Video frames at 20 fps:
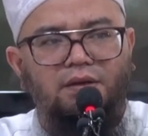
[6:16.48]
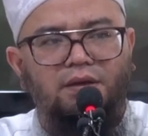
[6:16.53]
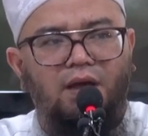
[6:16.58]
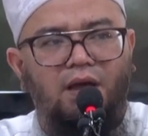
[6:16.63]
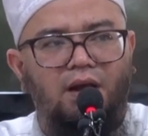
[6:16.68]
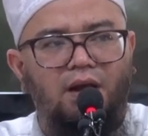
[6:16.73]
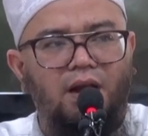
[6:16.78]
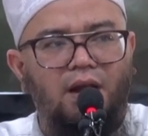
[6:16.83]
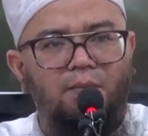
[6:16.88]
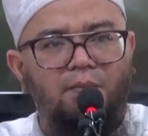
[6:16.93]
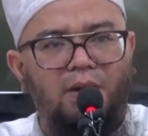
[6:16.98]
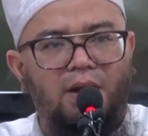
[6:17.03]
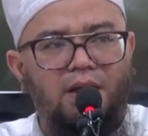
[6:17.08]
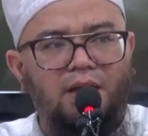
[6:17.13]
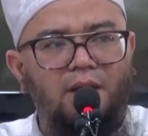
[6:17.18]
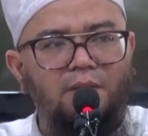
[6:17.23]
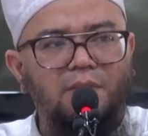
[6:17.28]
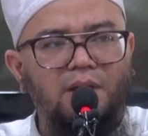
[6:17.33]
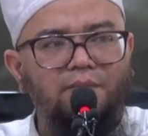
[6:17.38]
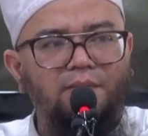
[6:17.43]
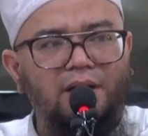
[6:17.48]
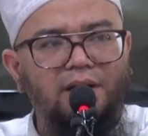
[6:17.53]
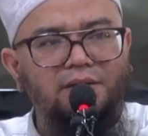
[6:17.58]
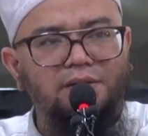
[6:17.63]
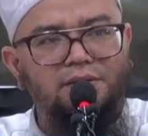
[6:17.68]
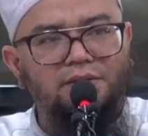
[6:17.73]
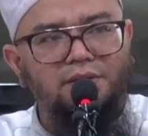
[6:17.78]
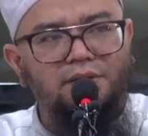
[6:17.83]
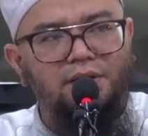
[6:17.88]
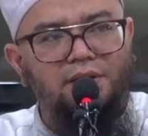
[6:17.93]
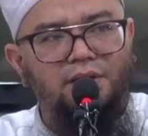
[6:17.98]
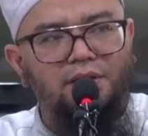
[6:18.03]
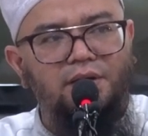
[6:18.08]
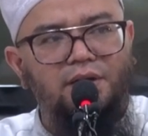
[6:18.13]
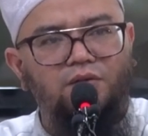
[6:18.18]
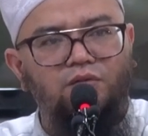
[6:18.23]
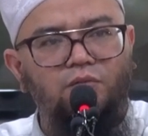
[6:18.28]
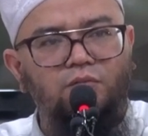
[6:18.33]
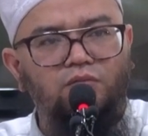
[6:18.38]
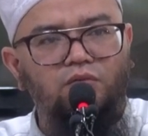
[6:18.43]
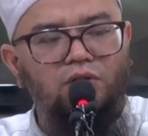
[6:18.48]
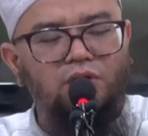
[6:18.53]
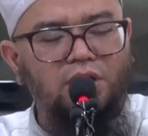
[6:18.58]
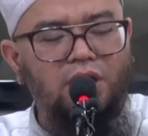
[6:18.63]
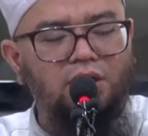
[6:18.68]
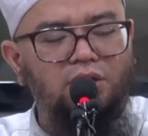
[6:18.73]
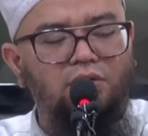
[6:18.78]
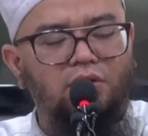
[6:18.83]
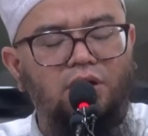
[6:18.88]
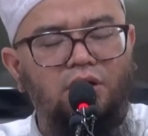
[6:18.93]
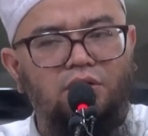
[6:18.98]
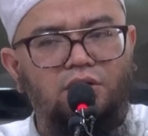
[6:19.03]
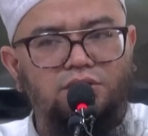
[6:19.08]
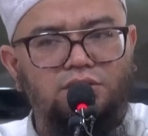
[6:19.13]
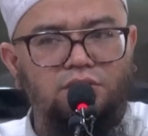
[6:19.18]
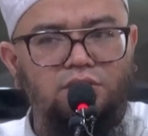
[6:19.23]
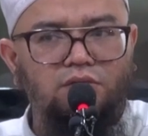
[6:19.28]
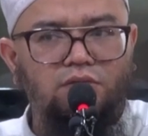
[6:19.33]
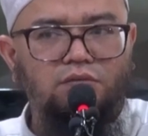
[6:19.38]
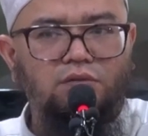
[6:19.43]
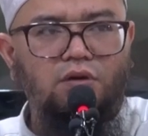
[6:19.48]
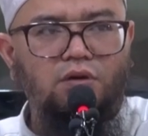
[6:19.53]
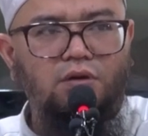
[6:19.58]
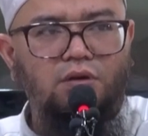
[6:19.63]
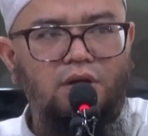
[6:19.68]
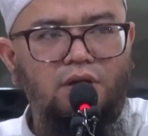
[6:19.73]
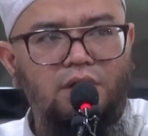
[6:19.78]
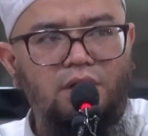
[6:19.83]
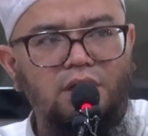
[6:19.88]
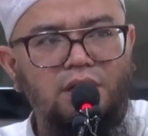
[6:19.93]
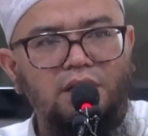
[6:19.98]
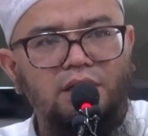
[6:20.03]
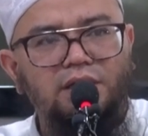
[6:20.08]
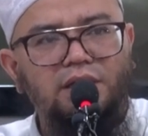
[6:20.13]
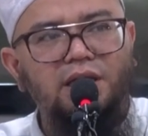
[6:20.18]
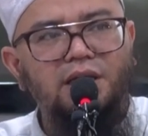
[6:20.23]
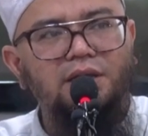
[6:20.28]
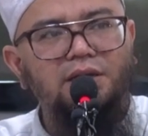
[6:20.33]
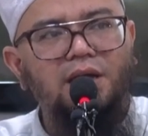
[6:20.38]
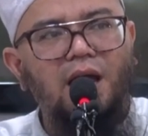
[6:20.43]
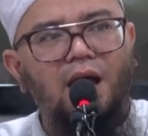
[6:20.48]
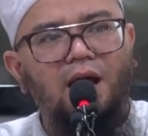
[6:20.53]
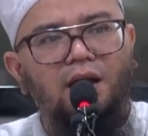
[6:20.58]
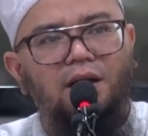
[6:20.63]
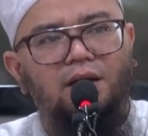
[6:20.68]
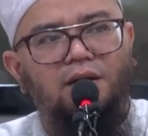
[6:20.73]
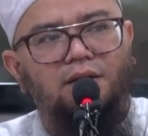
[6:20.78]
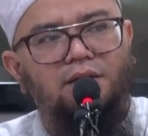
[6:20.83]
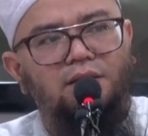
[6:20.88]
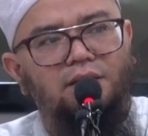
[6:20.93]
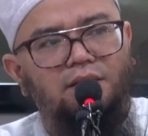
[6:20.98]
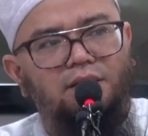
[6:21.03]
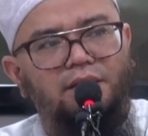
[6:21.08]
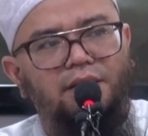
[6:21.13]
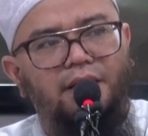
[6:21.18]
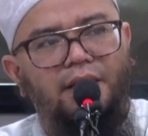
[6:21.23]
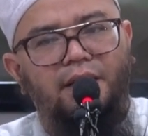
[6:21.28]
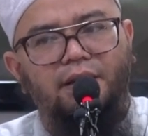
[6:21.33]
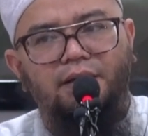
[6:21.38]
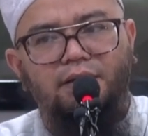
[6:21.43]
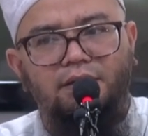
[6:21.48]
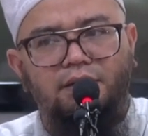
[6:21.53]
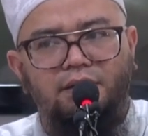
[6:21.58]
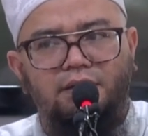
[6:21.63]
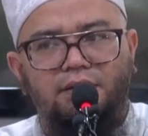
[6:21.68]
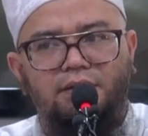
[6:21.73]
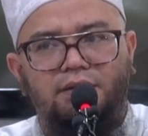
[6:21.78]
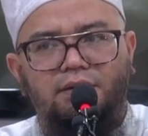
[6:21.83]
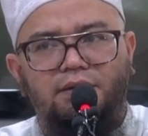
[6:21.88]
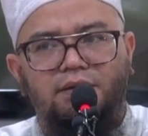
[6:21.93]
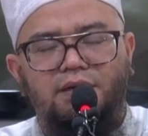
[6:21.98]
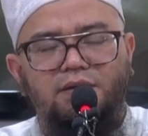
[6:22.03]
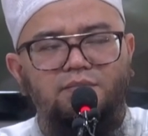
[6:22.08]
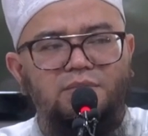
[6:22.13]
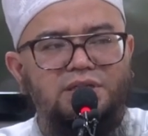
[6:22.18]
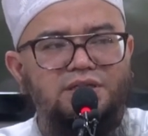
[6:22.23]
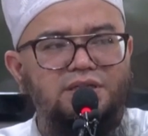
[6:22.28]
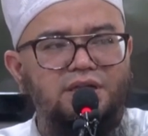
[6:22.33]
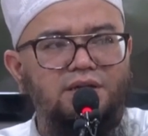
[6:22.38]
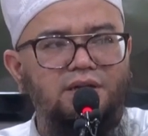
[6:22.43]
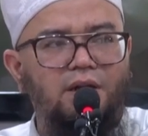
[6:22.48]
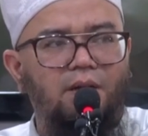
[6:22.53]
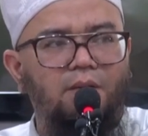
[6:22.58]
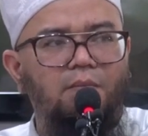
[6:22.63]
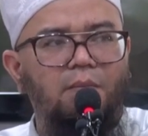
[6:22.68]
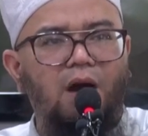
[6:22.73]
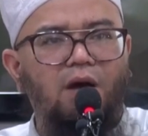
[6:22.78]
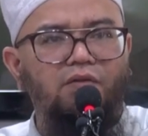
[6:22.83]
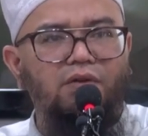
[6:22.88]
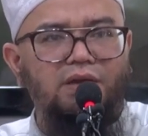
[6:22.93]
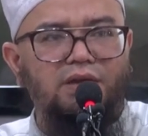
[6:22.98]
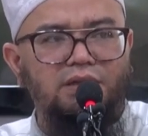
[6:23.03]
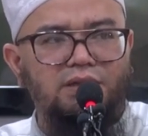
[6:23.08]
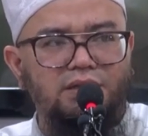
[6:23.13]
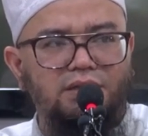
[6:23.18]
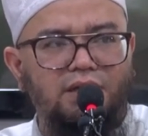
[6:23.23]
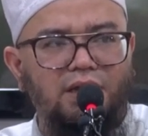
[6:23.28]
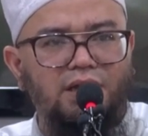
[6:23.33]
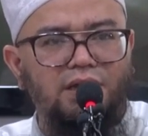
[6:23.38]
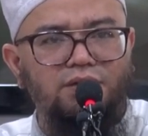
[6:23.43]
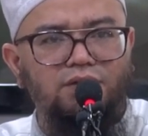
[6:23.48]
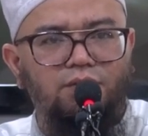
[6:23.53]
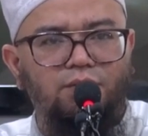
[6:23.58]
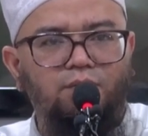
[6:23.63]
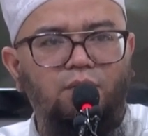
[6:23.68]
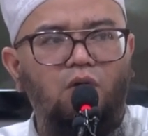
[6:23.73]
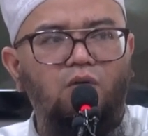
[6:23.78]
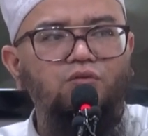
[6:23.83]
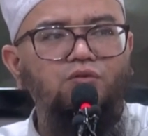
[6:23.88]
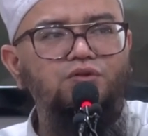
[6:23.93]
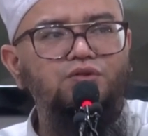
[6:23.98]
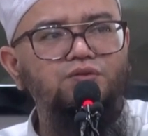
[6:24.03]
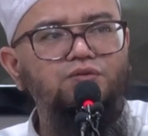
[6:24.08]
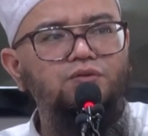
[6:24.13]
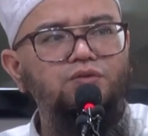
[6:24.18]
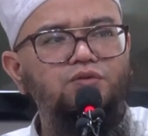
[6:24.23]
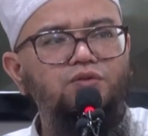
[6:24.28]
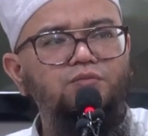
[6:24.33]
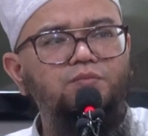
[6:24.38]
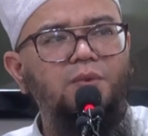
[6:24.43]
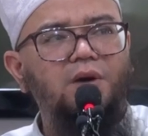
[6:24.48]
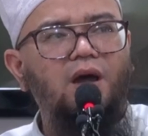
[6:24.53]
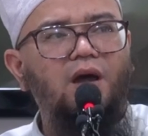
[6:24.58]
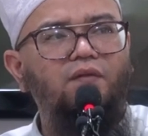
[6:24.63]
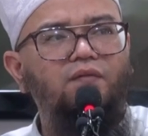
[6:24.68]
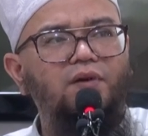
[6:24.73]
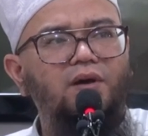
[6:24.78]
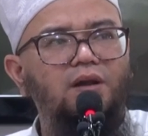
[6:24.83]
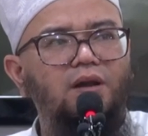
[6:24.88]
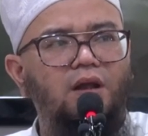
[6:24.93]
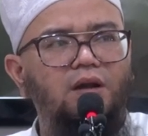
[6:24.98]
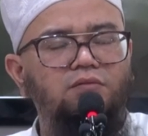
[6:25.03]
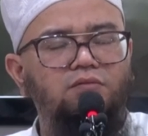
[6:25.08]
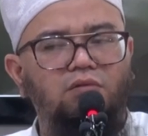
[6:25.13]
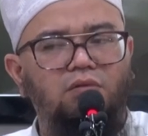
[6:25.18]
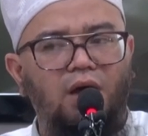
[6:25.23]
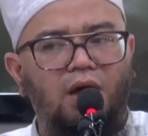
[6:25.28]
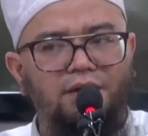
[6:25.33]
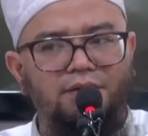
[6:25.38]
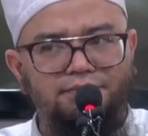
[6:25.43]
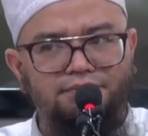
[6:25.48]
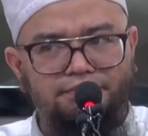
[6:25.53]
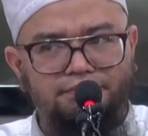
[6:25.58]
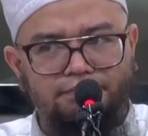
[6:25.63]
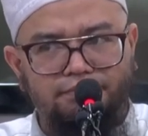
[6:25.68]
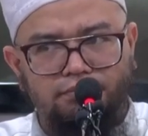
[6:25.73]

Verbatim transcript: karena mereka memang dikumpulkan oleh Rasulullah tinggal ya di Masjid Nabawi ketika itu fokus untuk menghafal Al-Quran